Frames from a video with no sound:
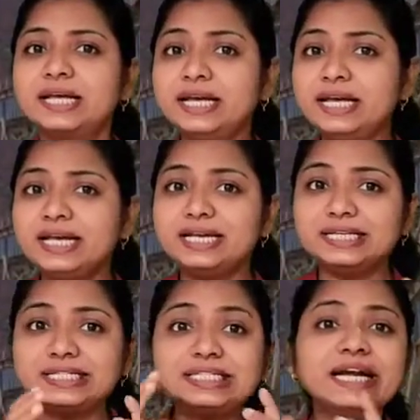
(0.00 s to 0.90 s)
कि
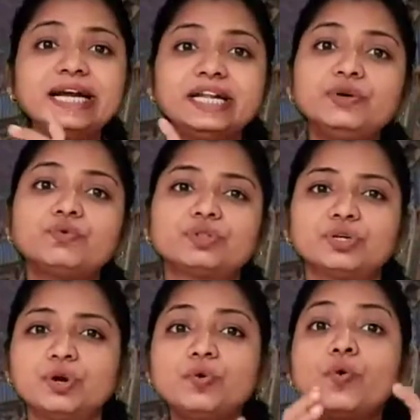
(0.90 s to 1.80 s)
सेड
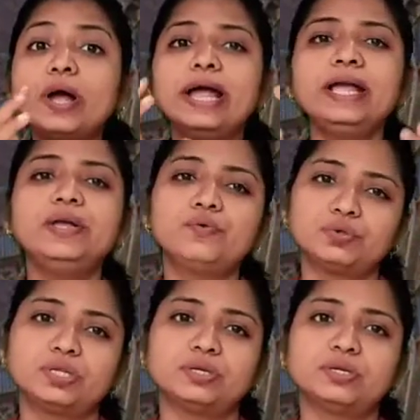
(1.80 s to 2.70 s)
युक्त लोहे
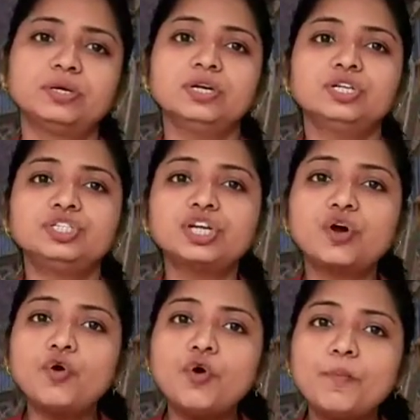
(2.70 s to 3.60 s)
युक्त
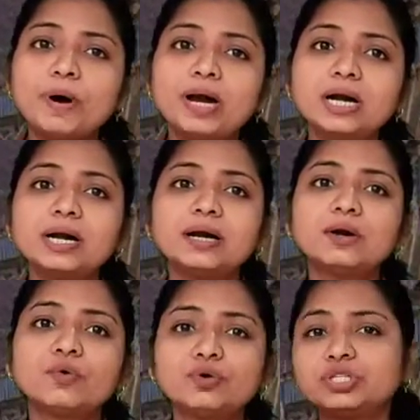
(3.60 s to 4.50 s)
जगहों पर
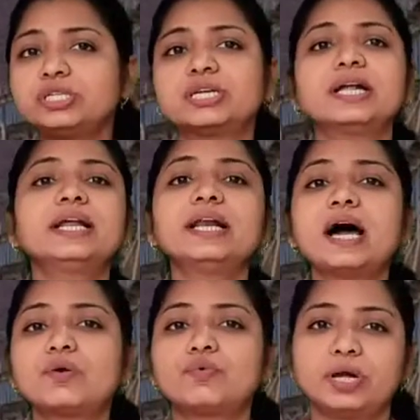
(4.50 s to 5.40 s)
कोशिश करें
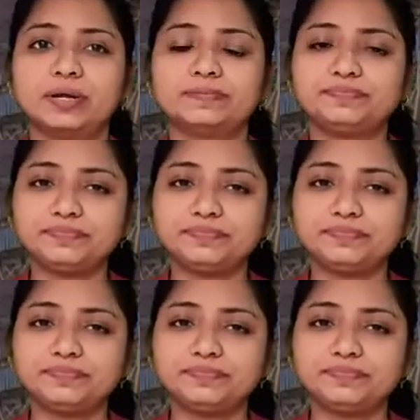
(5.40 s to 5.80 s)
ना रुकें